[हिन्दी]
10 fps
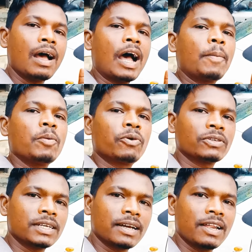आप लोग
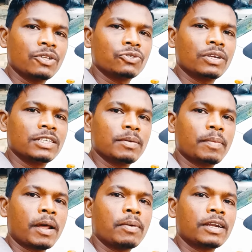भरोसा करिए दोस्तों लीजिए मैं
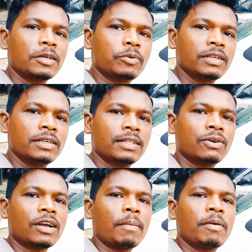बराबर ट्रांसपोर्टिंग करता
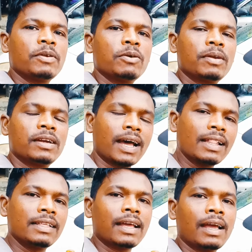हूँ काफ़ी वीडियो मैंने
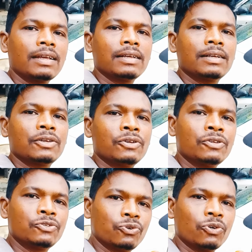डाल दिया है
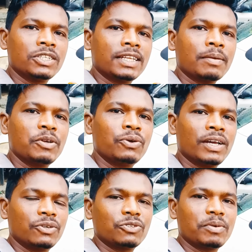सौ से ज़्यादा वीडियो
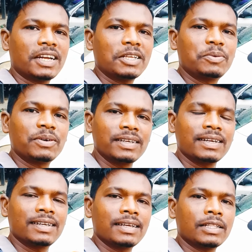है दोस्तों मेरे ट्रांसपोर्टिंग के
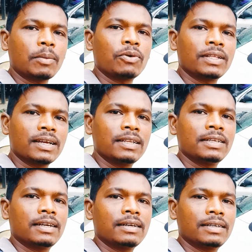ठीक है तो आप लोग देख
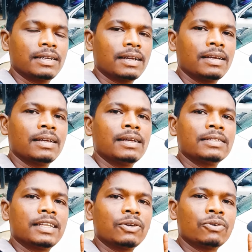लीजिएगा ठीक है
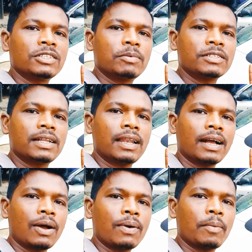चलिए कौन सा बस
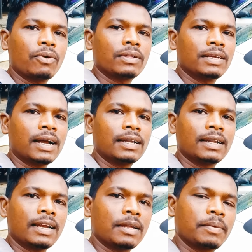लगा हुआ है आप लोग को दिखाते
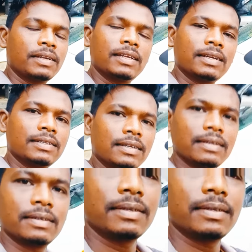डालते फिर ठीक है चलिए